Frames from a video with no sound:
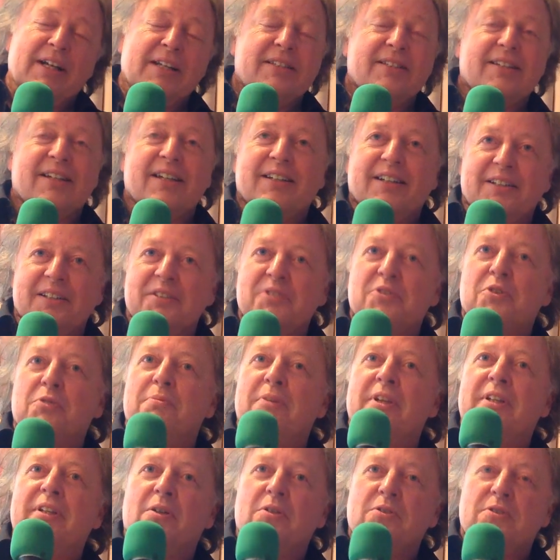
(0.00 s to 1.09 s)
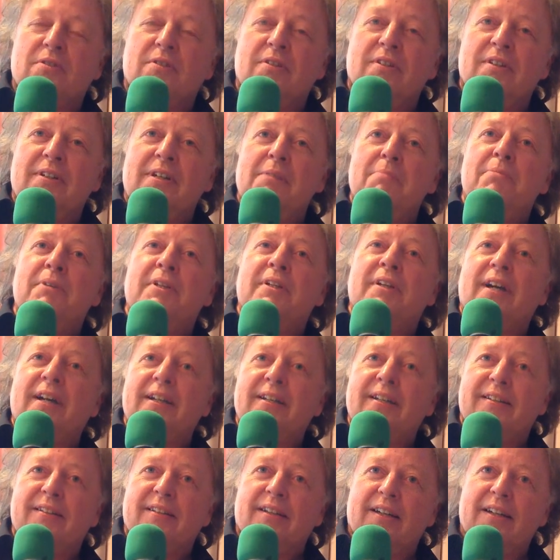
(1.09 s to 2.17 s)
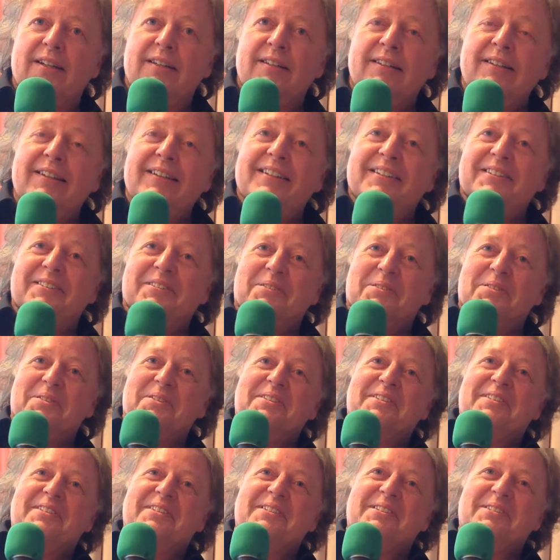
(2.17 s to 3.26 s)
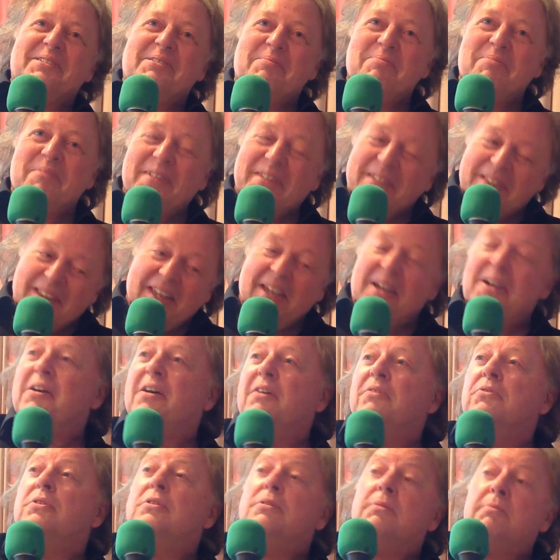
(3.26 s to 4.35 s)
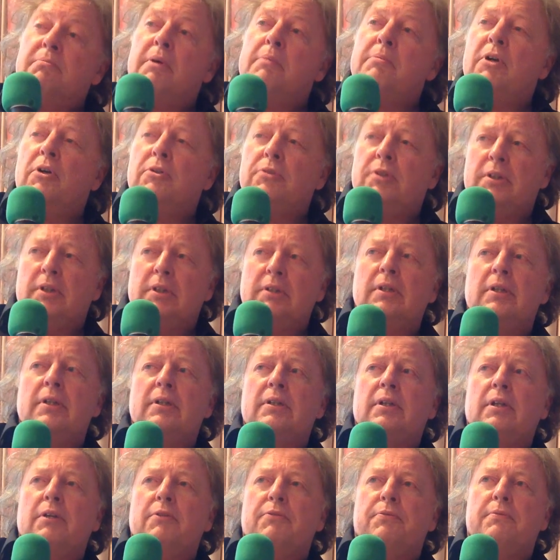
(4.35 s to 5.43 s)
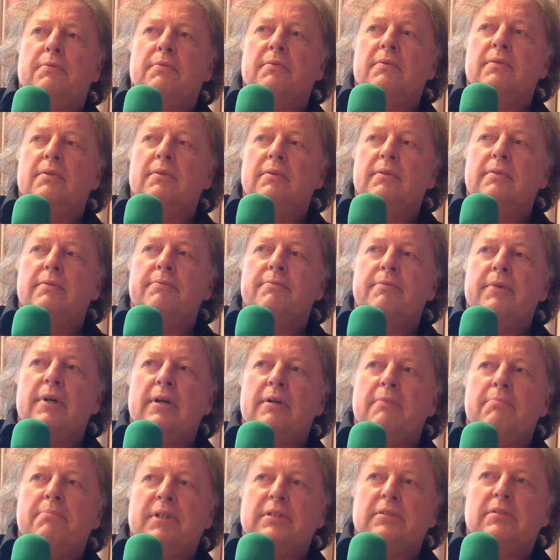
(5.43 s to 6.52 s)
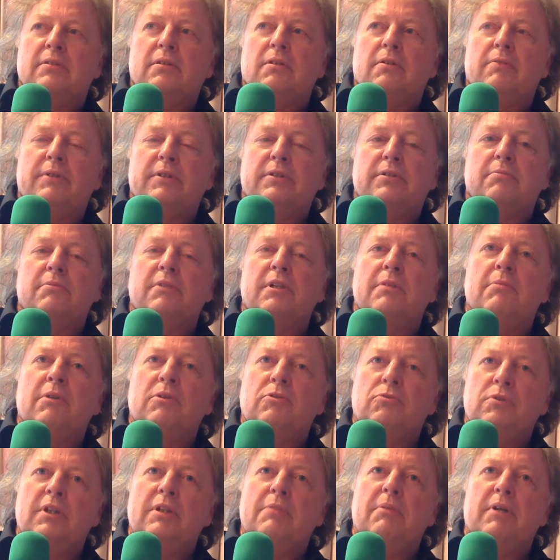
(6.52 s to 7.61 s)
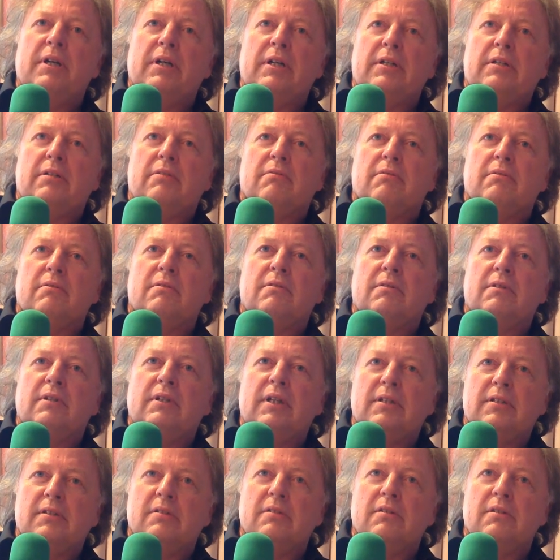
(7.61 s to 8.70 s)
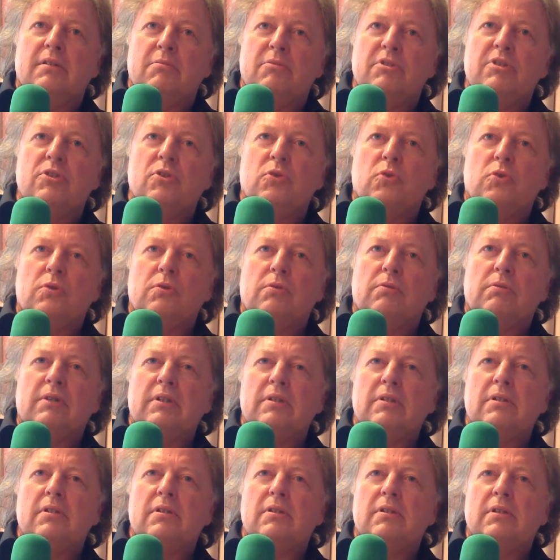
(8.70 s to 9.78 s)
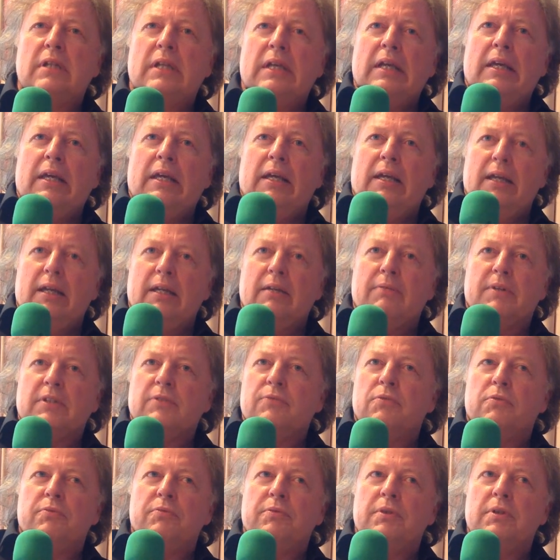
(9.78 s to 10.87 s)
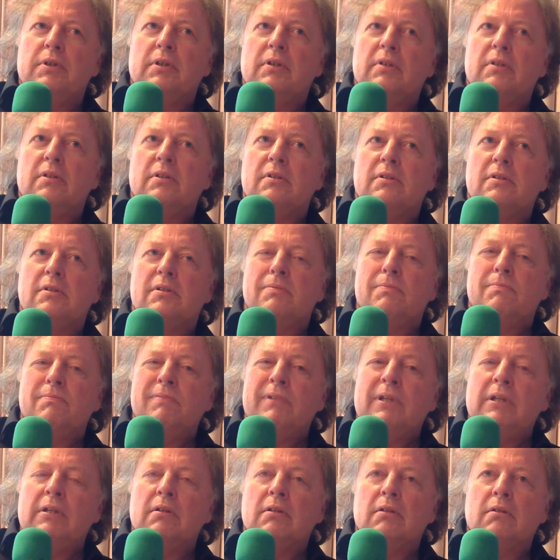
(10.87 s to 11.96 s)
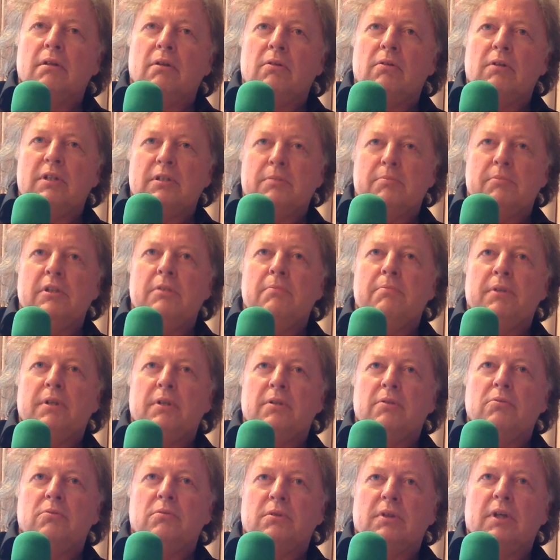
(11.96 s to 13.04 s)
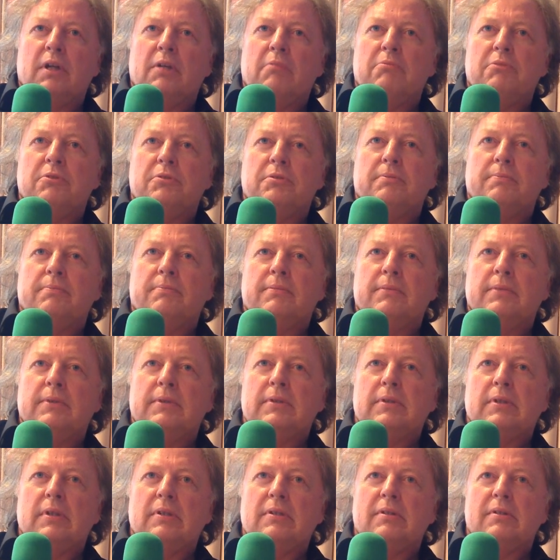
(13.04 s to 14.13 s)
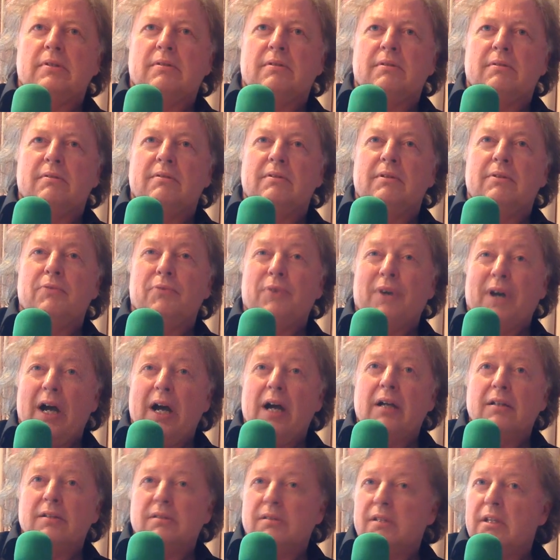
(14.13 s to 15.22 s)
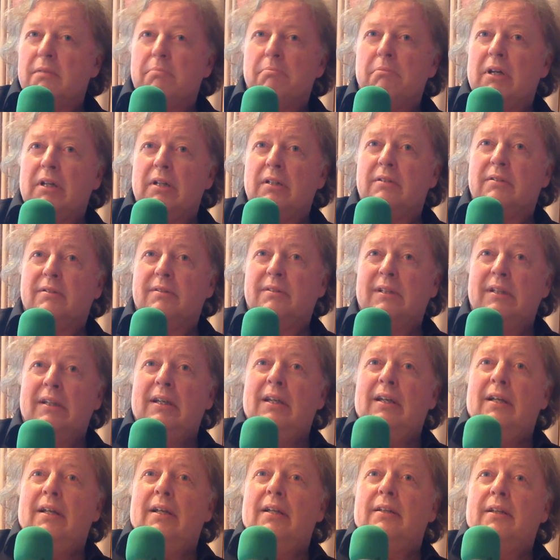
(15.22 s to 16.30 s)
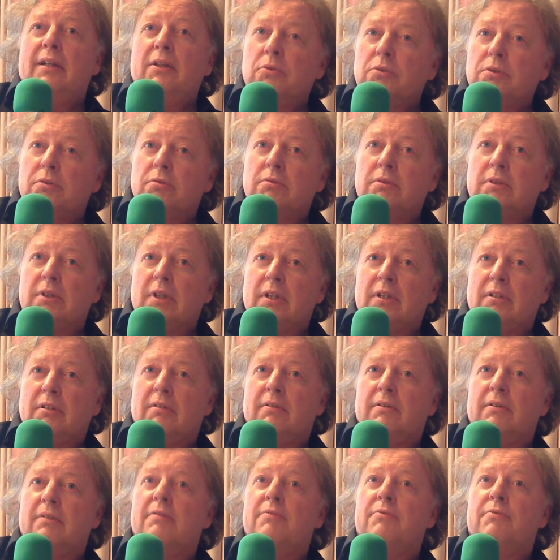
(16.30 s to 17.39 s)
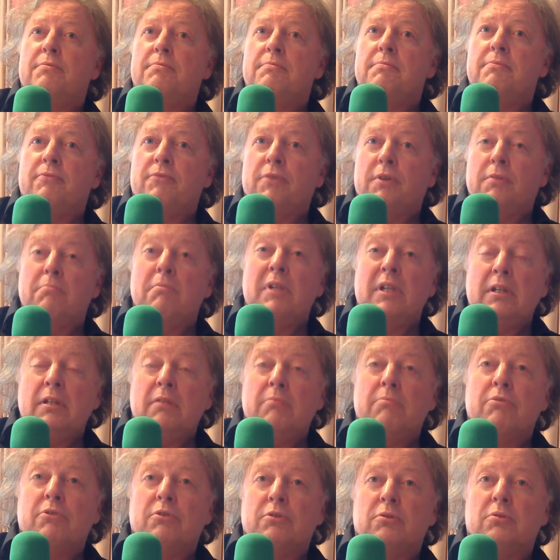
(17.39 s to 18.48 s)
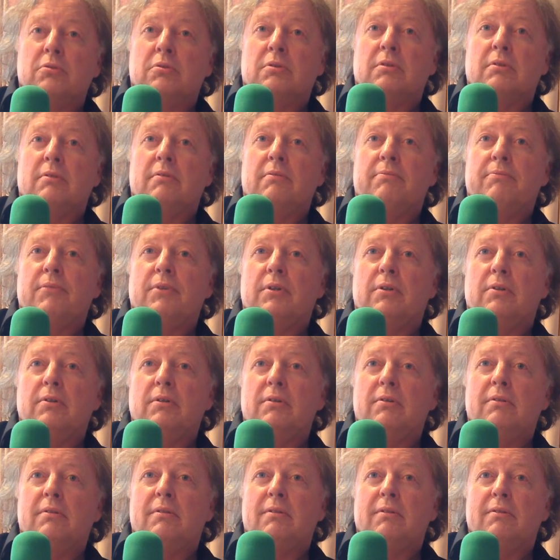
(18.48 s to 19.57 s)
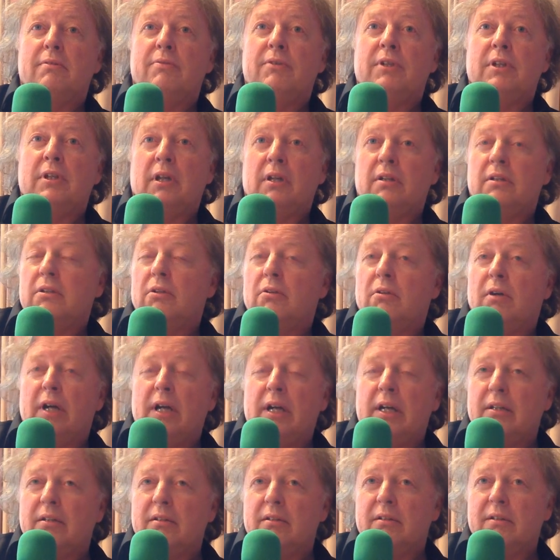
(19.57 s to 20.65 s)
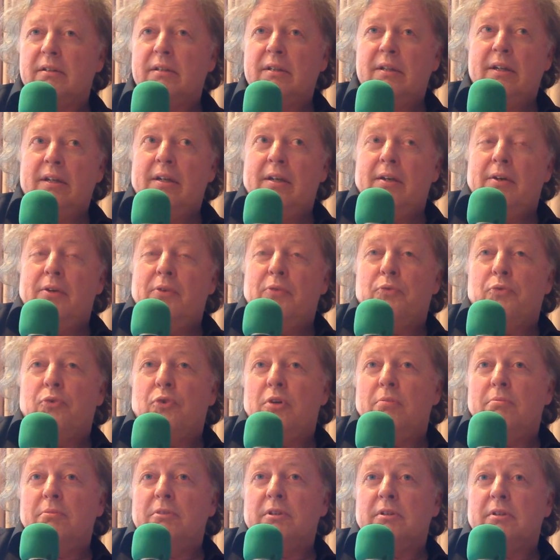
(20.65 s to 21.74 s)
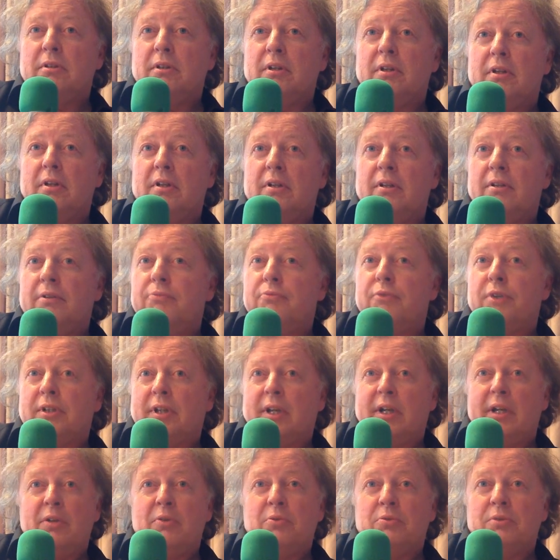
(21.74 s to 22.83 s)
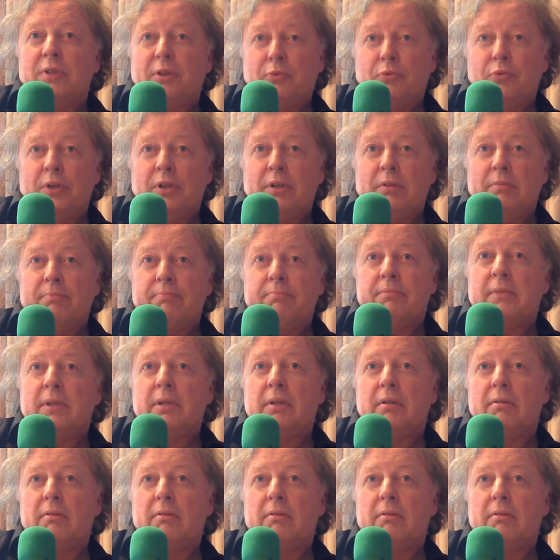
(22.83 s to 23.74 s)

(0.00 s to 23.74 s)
eigentlich gar kein Instrument außer MP3-Dateien. Und ähm, naja, und beim Gautinger Internettreffen äh, war passend auch was zum Thema Urheberrecht und die ganzen Dimensionen. Und das ist etwas, wo wir zwingend auch als Medienpädagogen dran müssen. Das heißt, äh, die Frage ist eben halt der Nutzungsrechte von Medienprodukten und äh, wie kann ich auch eigene Formen der Verteilung dann finden